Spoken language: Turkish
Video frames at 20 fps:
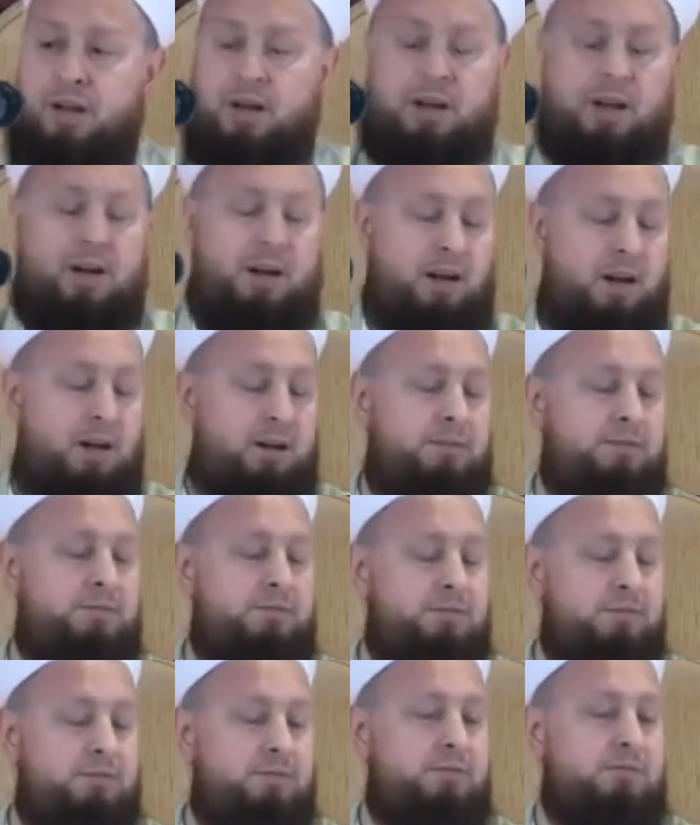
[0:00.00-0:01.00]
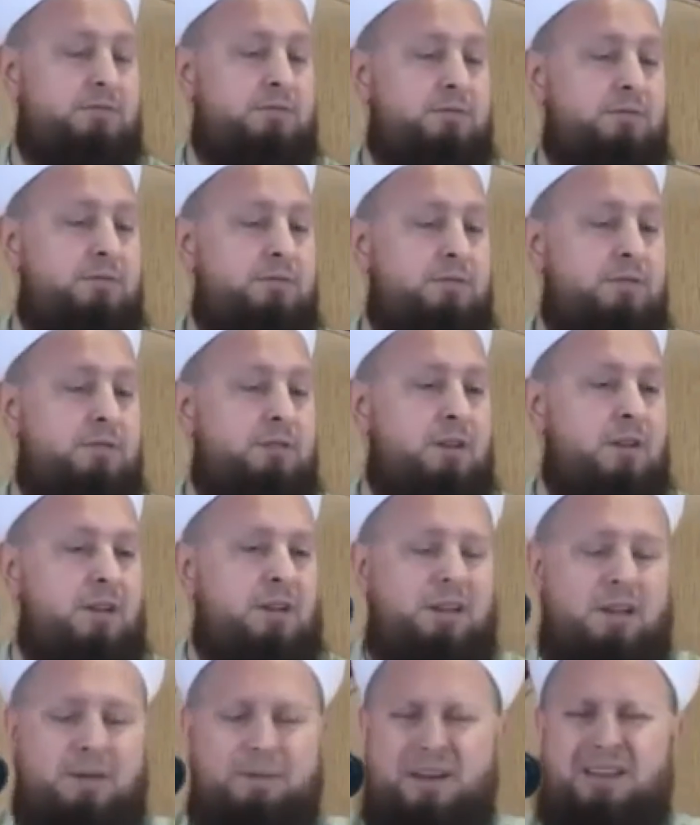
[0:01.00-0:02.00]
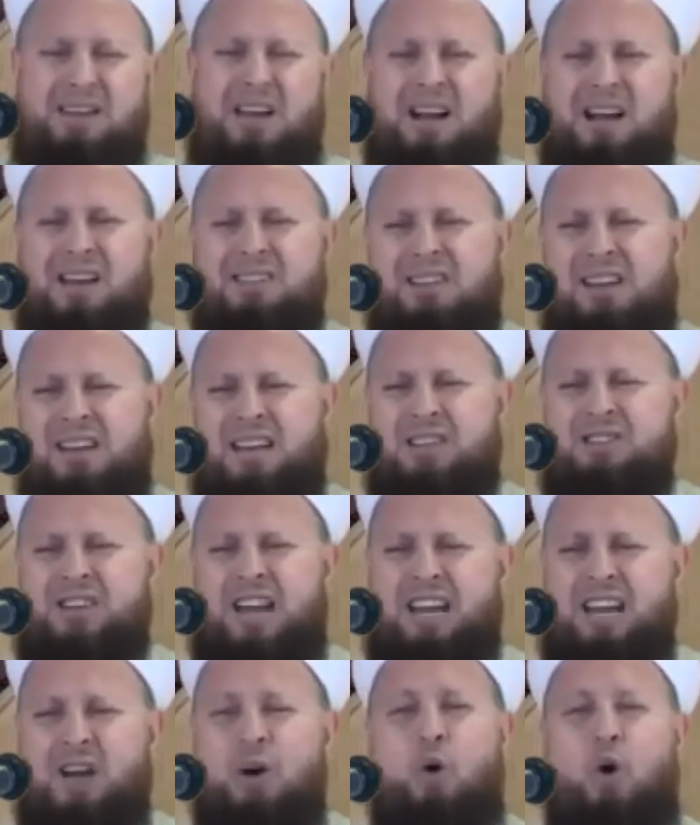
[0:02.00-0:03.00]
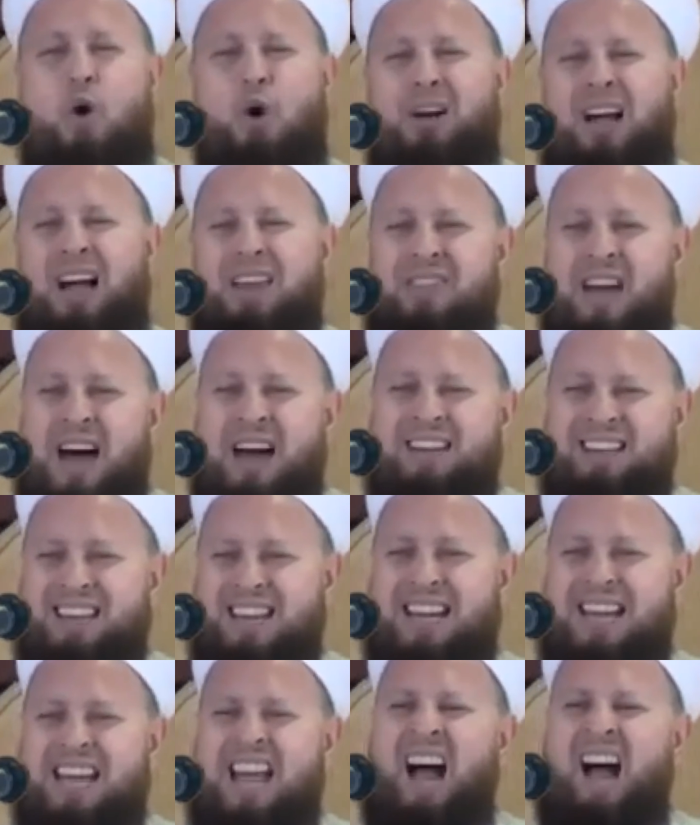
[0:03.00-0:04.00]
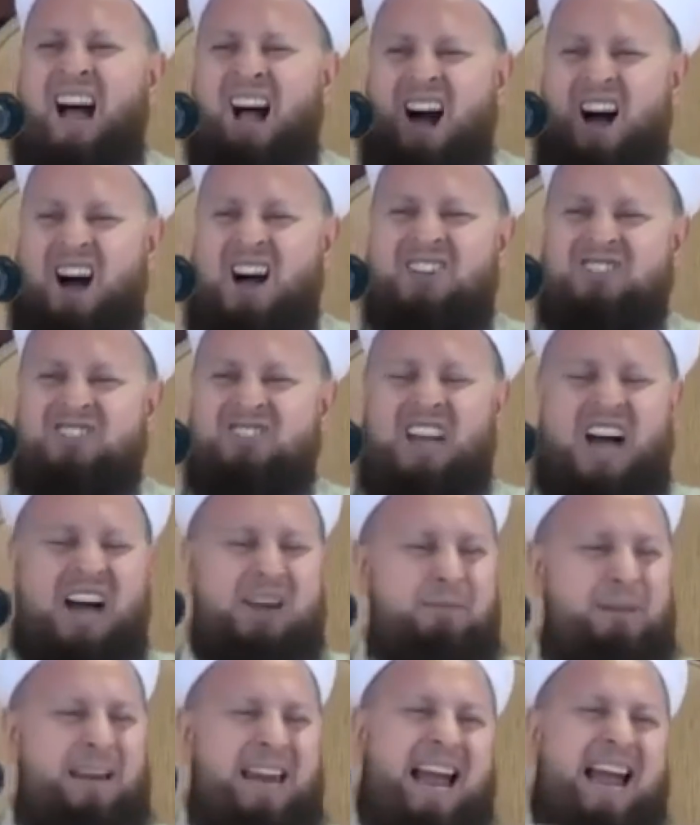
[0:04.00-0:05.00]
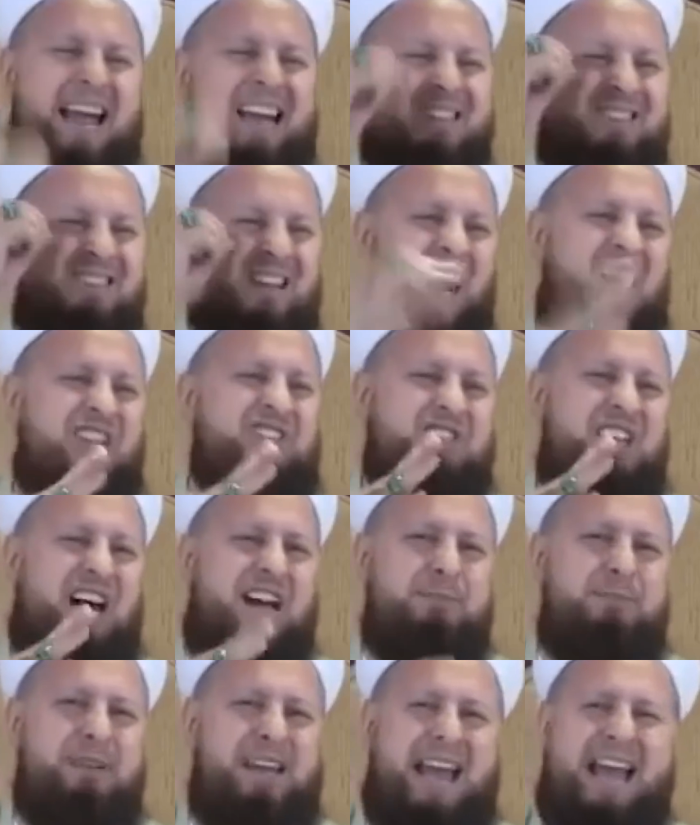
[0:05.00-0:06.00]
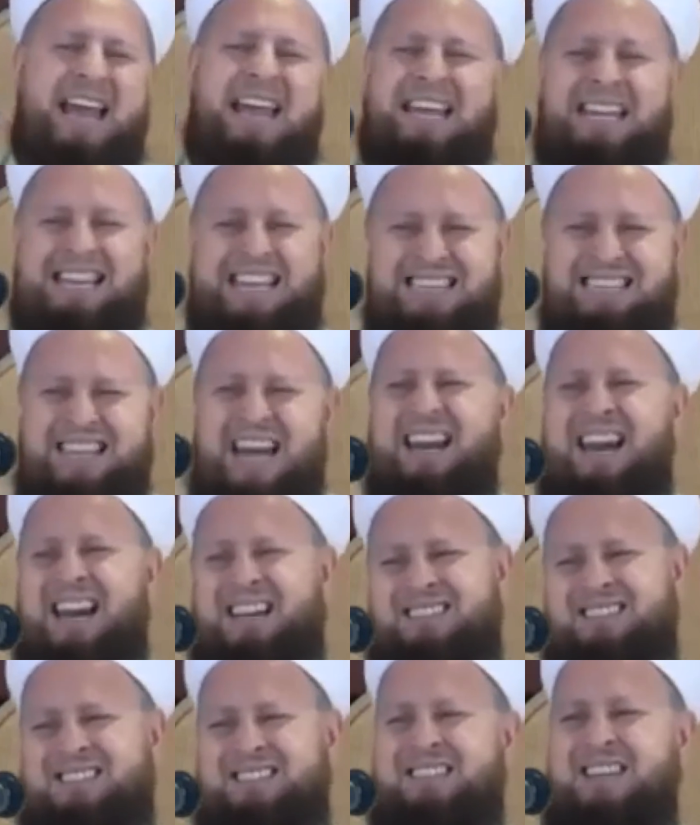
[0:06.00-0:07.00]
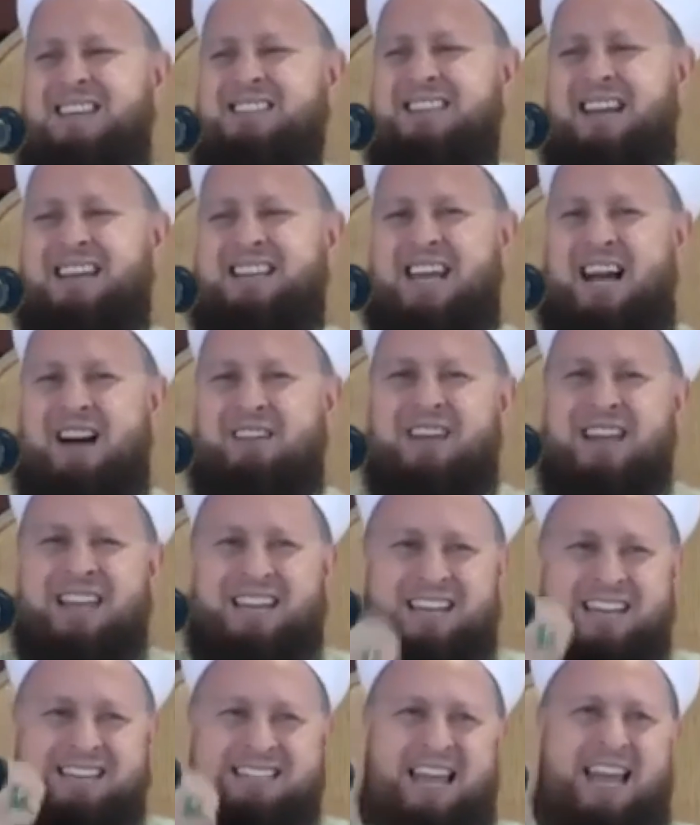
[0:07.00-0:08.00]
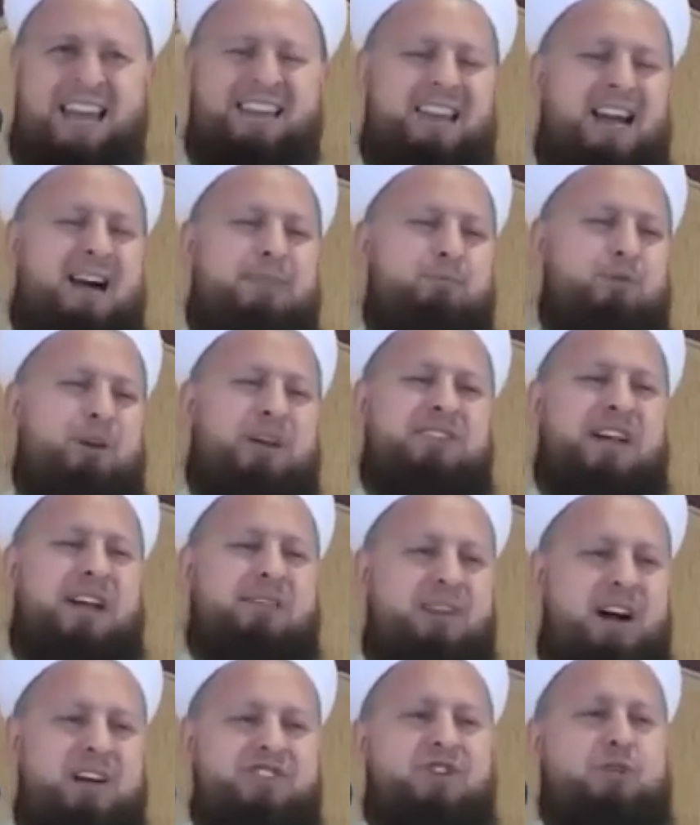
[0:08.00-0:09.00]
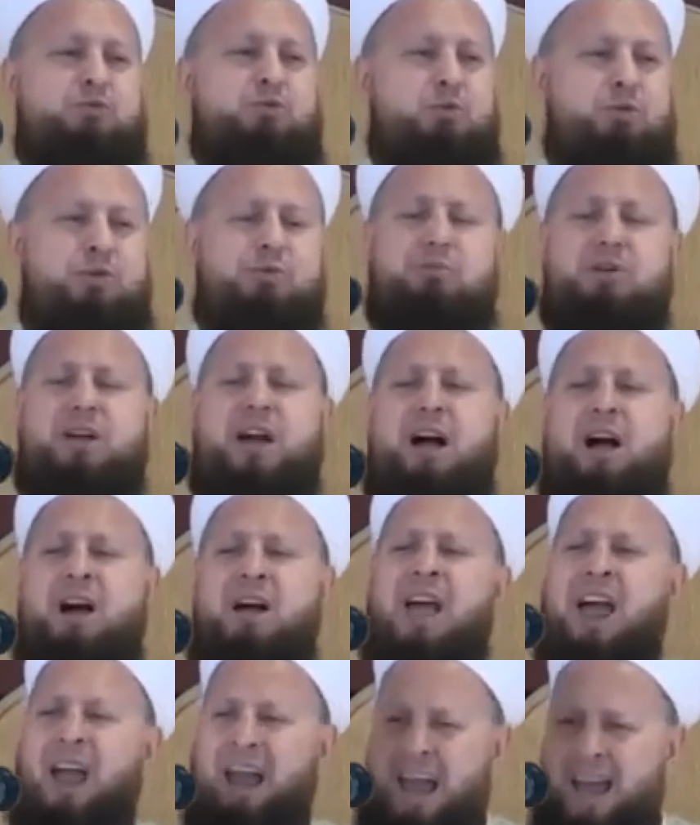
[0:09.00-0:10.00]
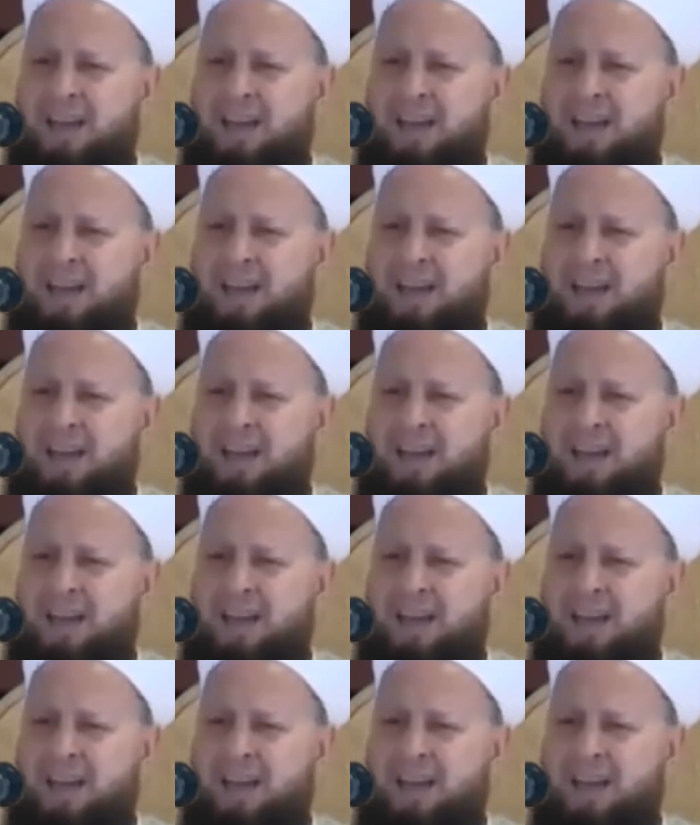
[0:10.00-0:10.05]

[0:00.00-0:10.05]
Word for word: Ya Demek yaka silkecek. O kadar ki ağaçlar bile, taşlar bile yeter artık diyecek ya. Yeter ya bu kadar vahşet olur mu ya?